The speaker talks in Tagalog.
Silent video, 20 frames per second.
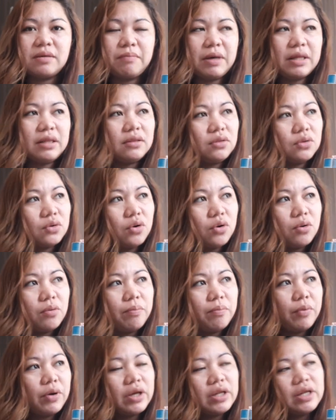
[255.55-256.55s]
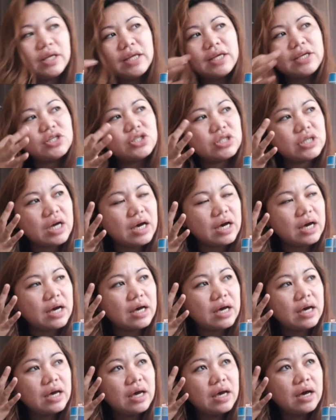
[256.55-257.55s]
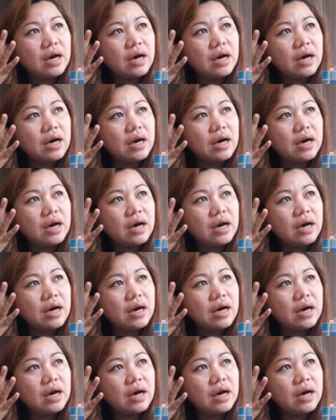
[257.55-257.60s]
semento, pwede din siya